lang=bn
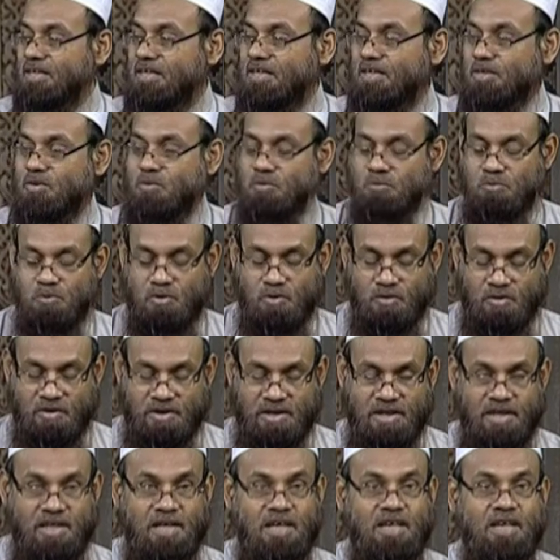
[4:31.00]
ঈদ
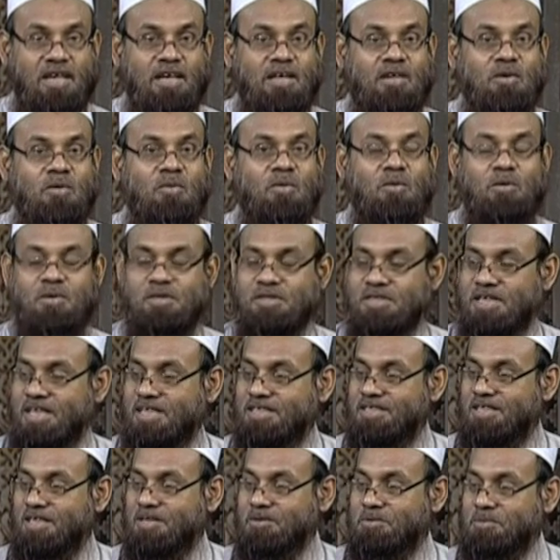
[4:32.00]
উপলক্ষে ঘর
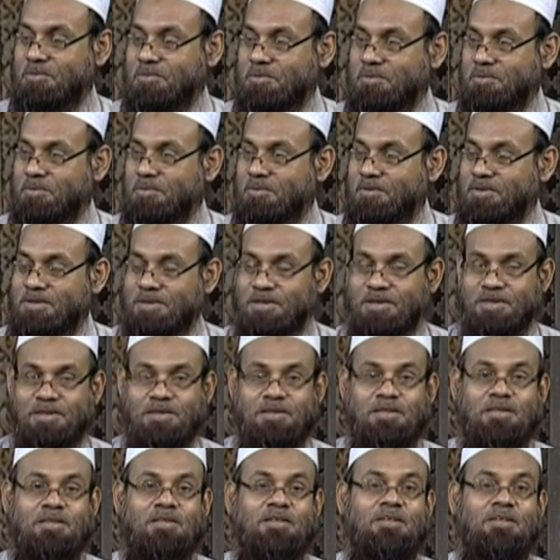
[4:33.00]
সাজানো ঈদ